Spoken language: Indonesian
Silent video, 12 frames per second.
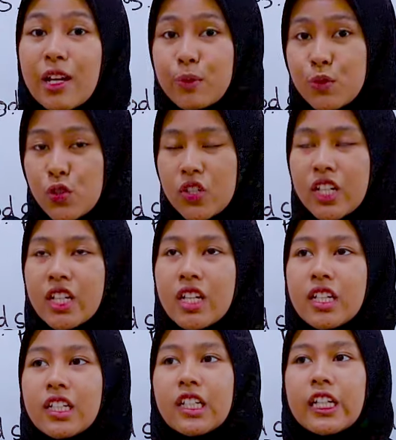type
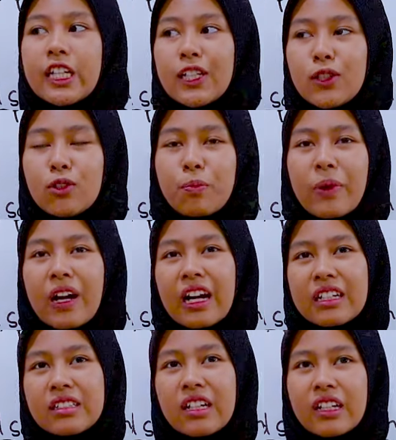3 itu
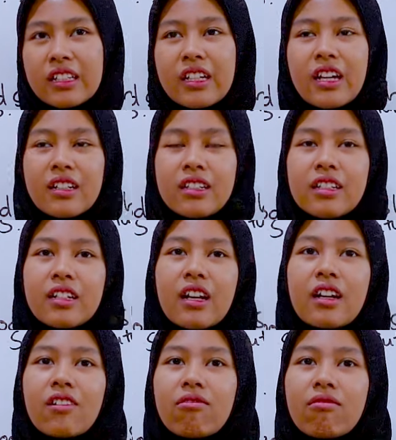pengandaian
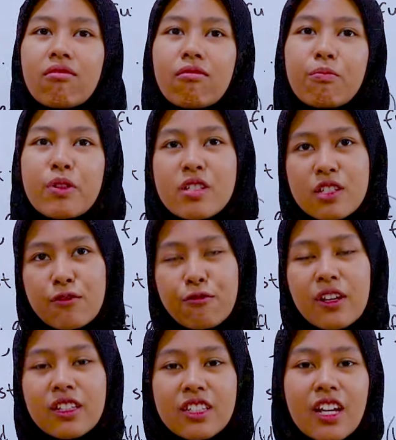yang
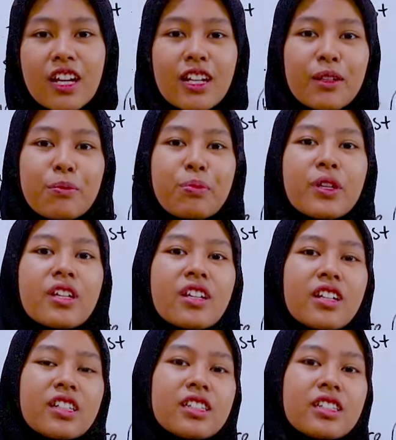bersifatnya lebih
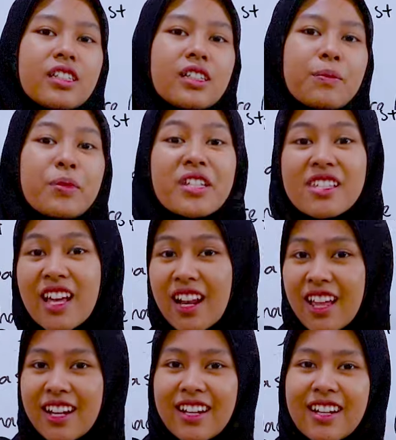ke
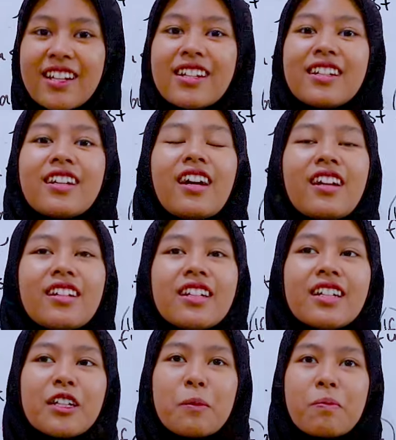penyesalan
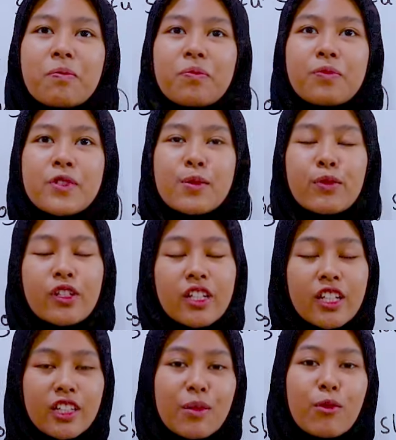karena
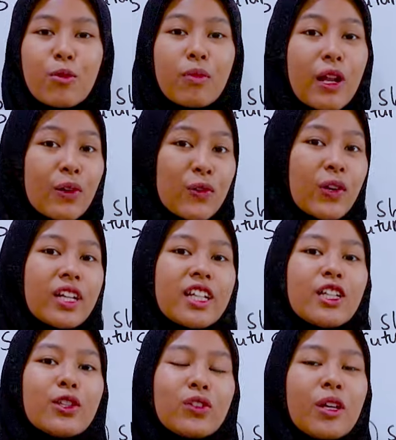Sebenarnya kita mau melakukan
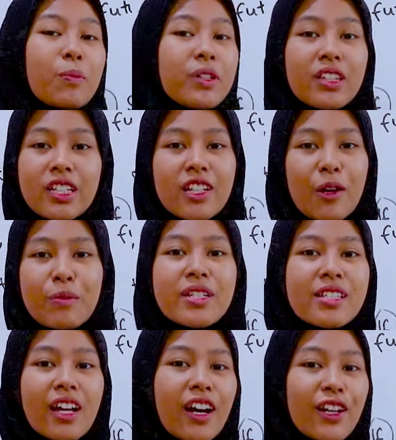itu, tapi tidak
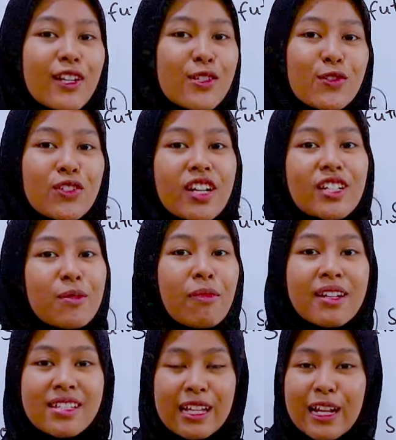bisa karena sudah di
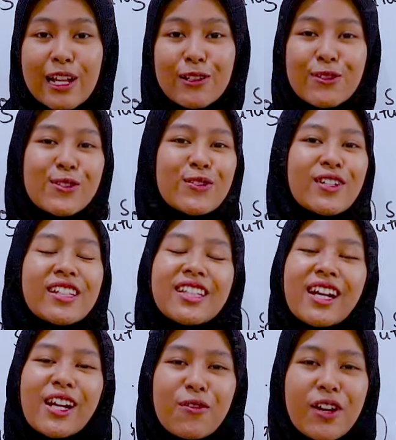masa lalu, sudah
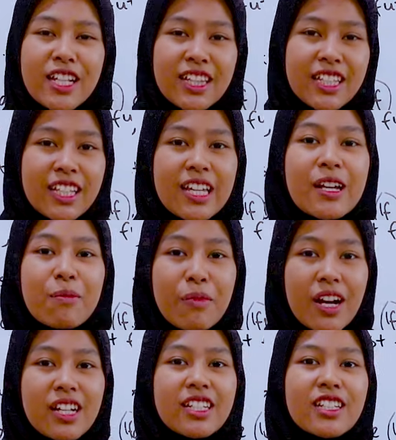terlewati.
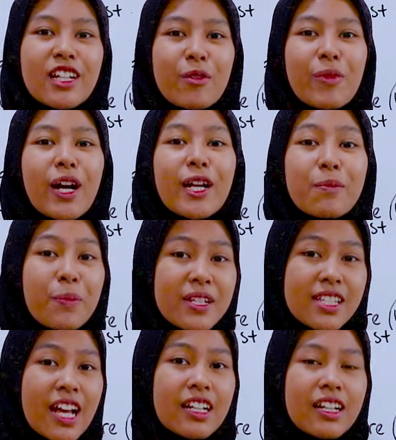Makanya dinamakan
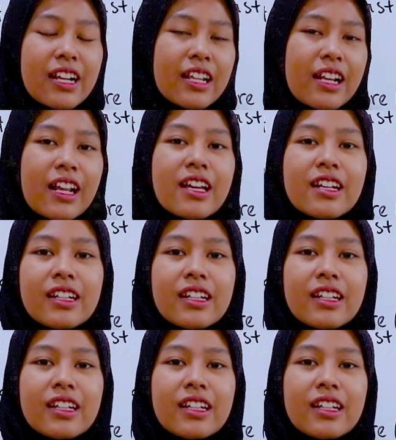pas unreal.